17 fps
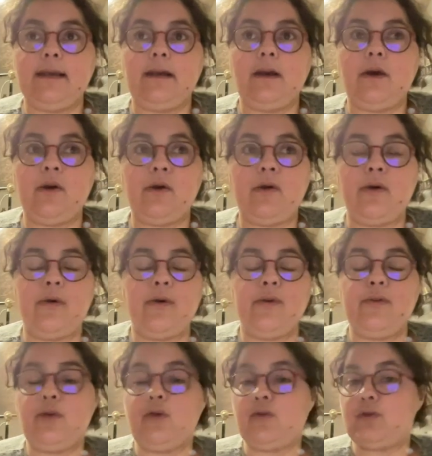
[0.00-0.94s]

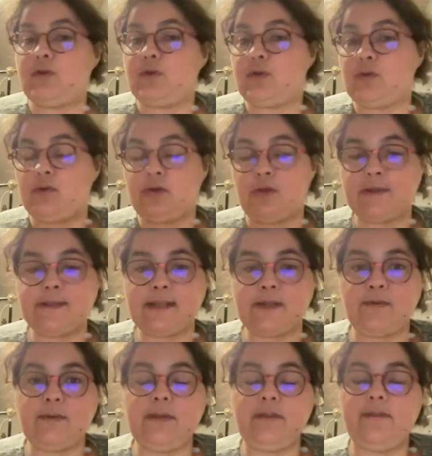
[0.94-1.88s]
dans,
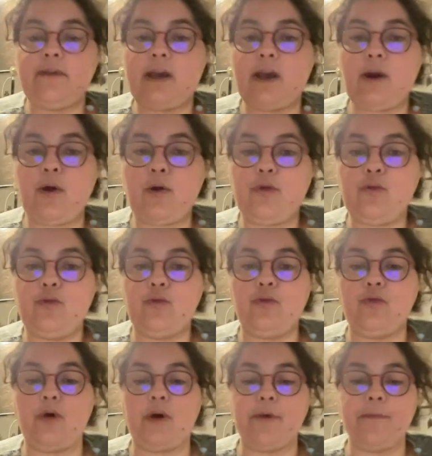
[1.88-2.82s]
cet univers
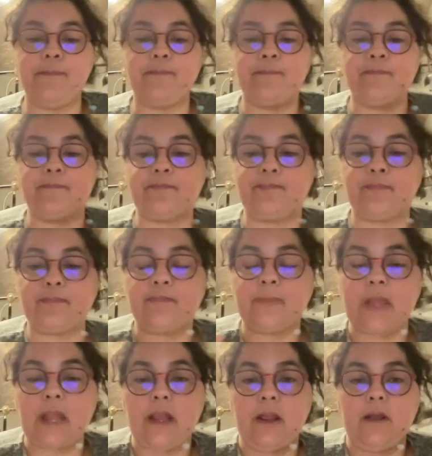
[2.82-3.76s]
de
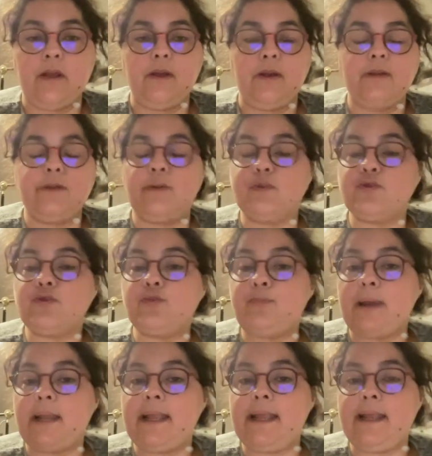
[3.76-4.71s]
dans ce
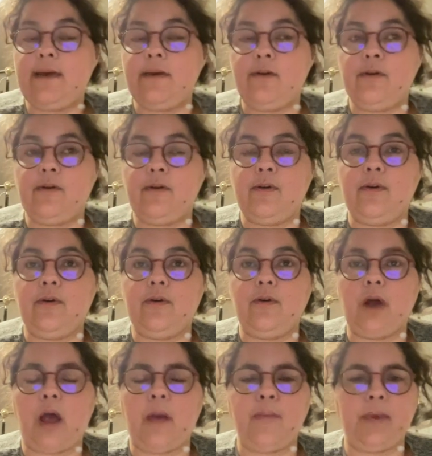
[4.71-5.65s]
palais
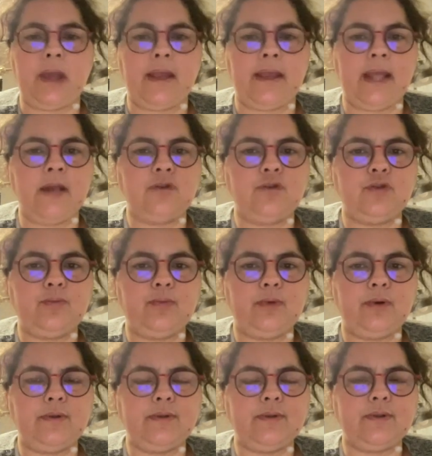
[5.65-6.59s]
impérial, je
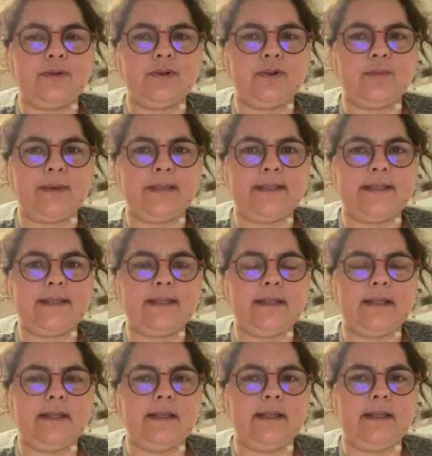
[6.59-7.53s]
pense. Je sais pas si c'est
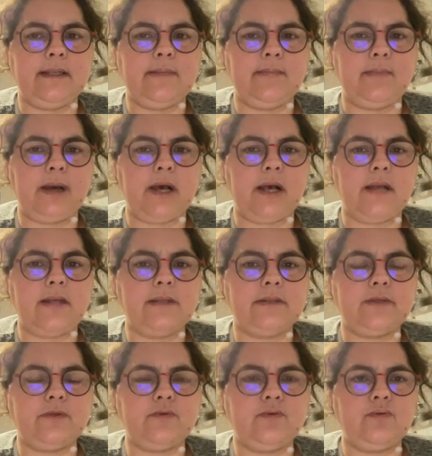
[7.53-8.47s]
des
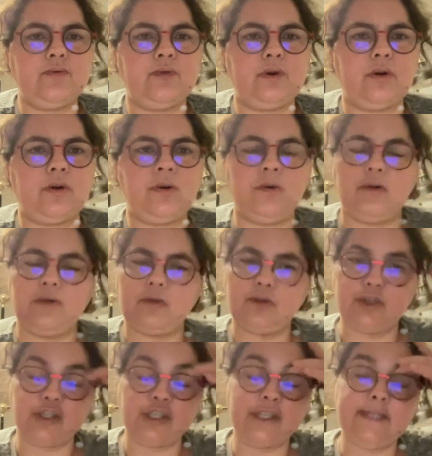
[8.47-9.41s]
princes ou
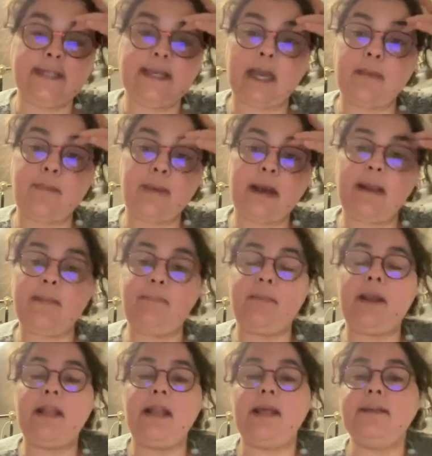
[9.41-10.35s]
je dirais
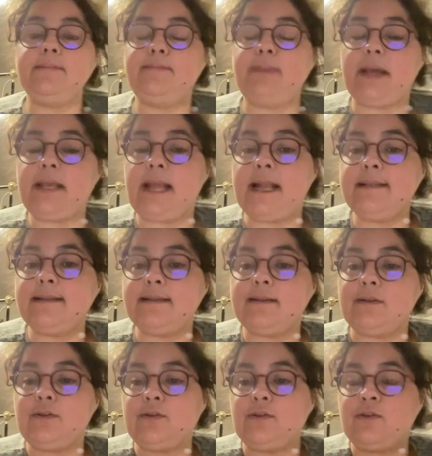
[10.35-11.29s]
palais impérial
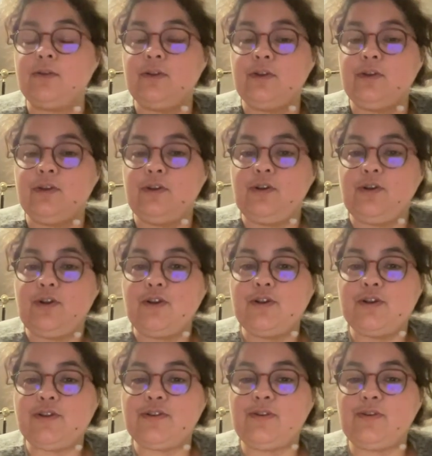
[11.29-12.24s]
sans,
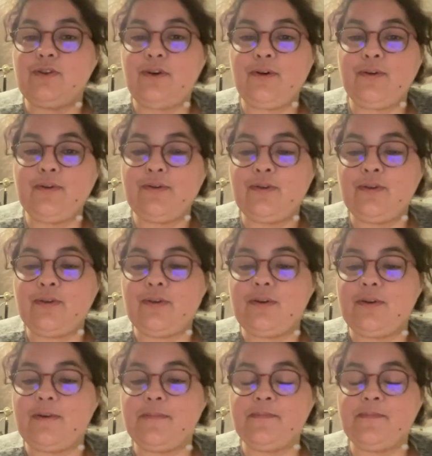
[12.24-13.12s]
sans, grande, euh,